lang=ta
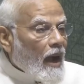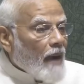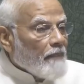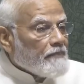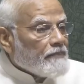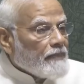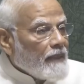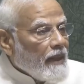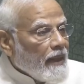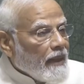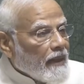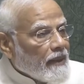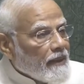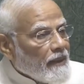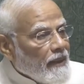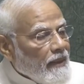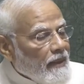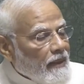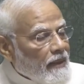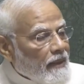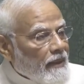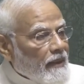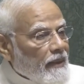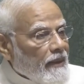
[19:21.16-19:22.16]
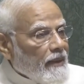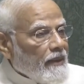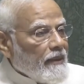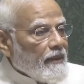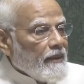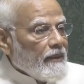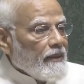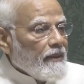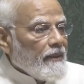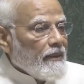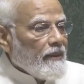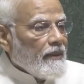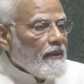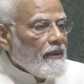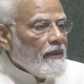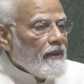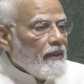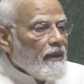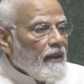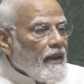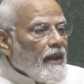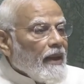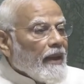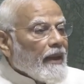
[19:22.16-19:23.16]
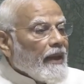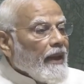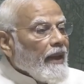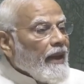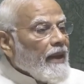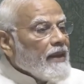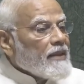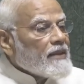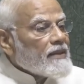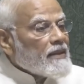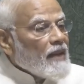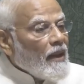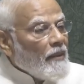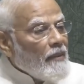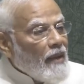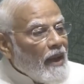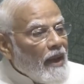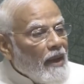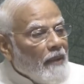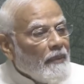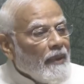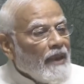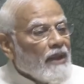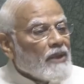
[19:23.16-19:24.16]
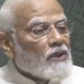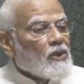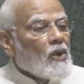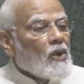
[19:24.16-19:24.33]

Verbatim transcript: நீங்களே கவனிக்கலாம் இந்த சமயம்